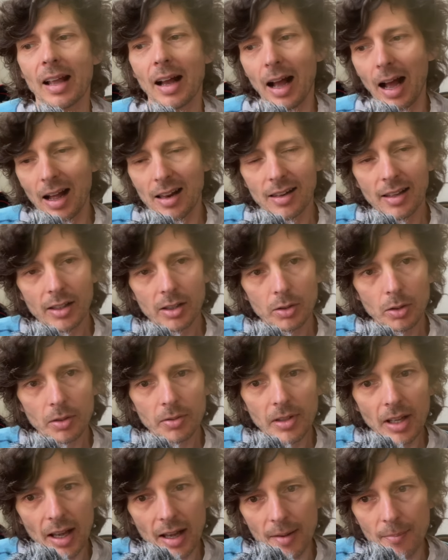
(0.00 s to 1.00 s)
ale kto
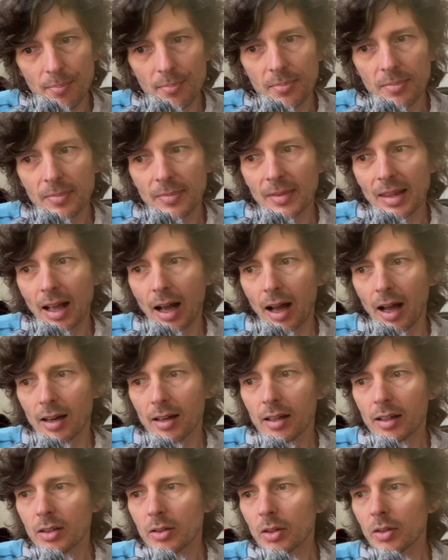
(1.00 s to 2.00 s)
wie,
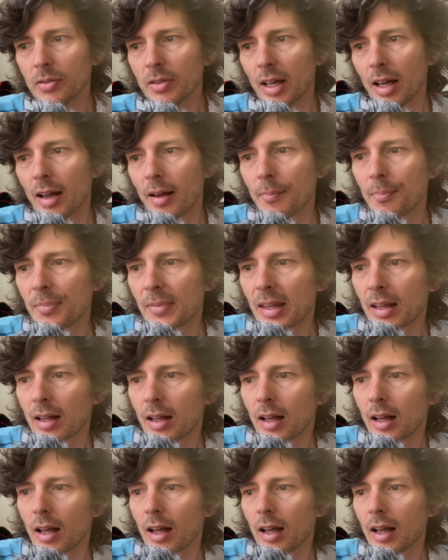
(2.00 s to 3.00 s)
ale kto wie.
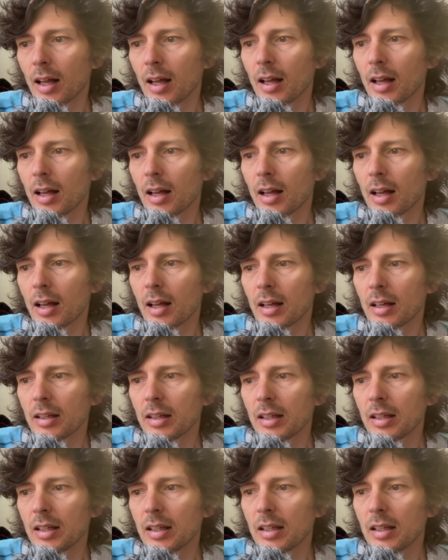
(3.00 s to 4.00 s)
E,
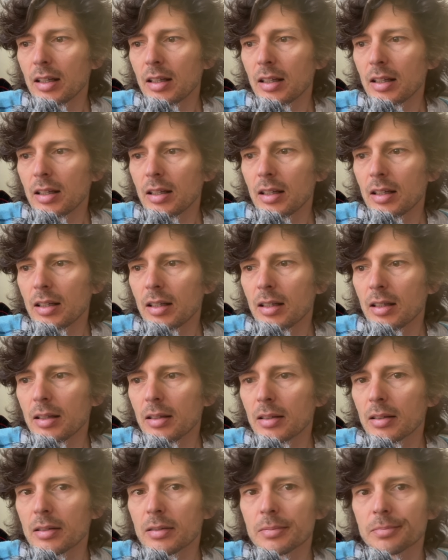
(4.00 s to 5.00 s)

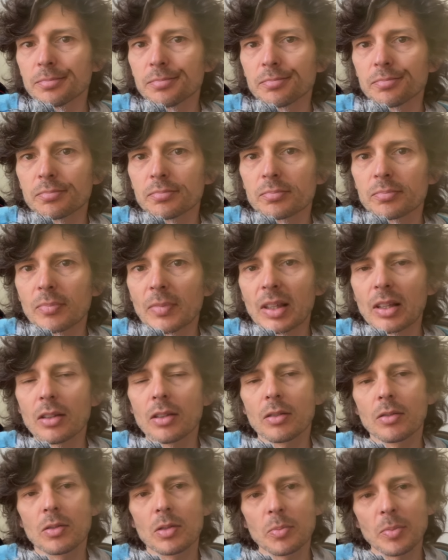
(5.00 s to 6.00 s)
I
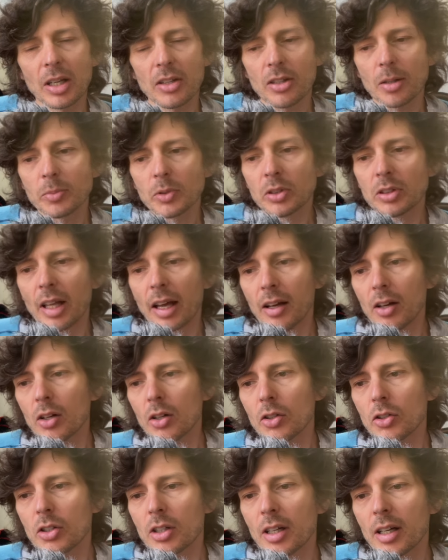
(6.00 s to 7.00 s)
zmierzam do
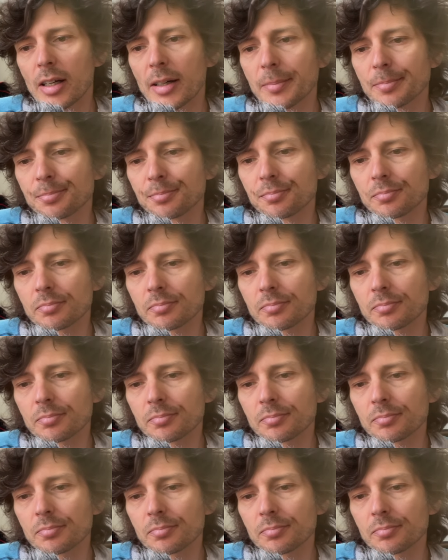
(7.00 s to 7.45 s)
tego, że